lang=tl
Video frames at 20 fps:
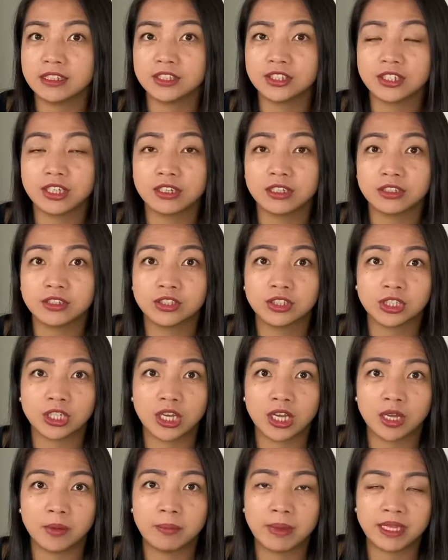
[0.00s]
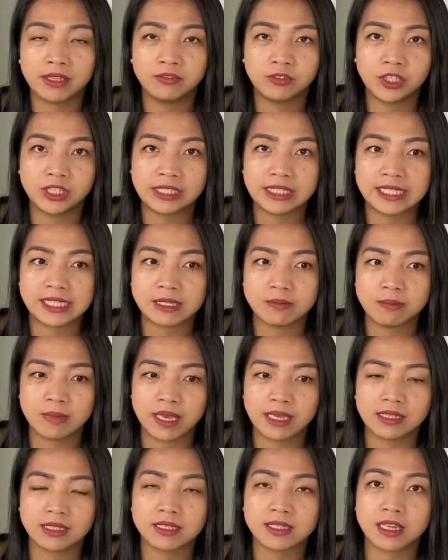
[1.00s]
siyang job
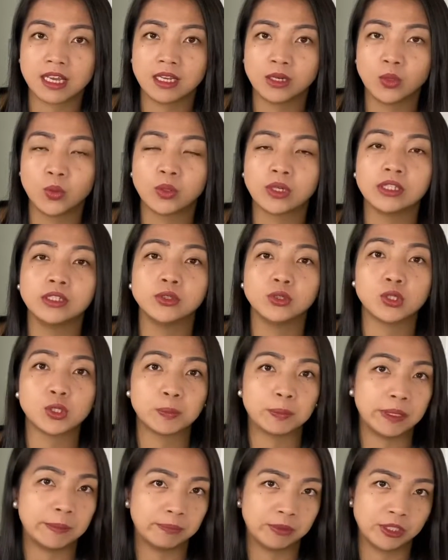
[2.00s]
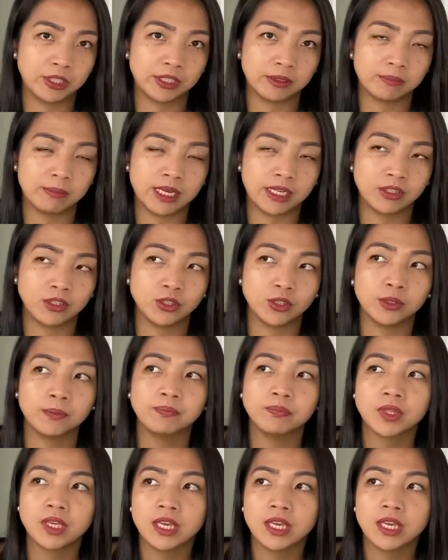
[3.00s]
advertisement sa local newspaper ng Baguio.